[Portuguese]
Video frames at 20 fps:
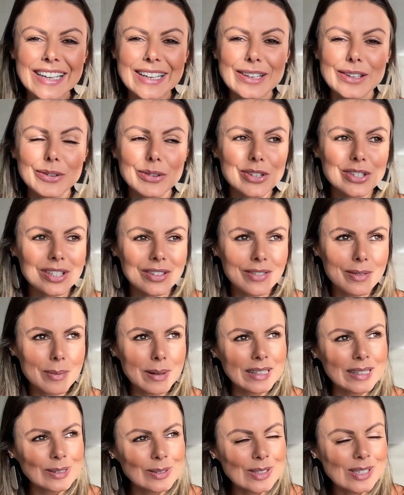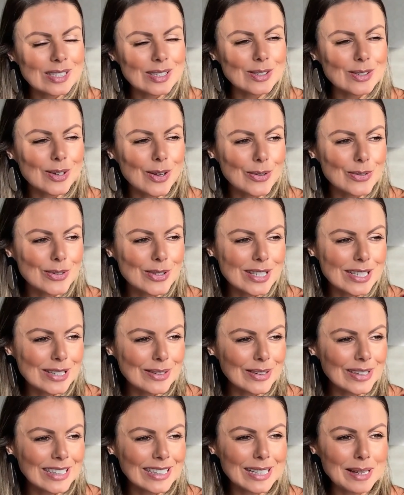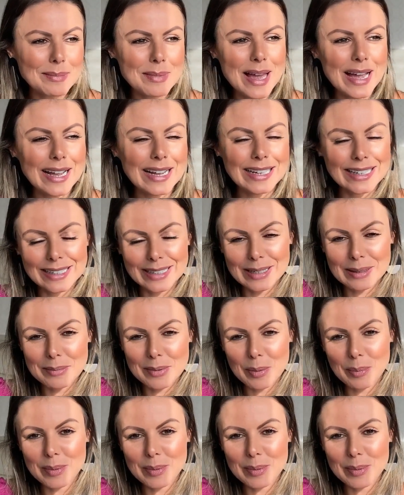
E hoje tava batendo esse solzinho aqui na minha cama.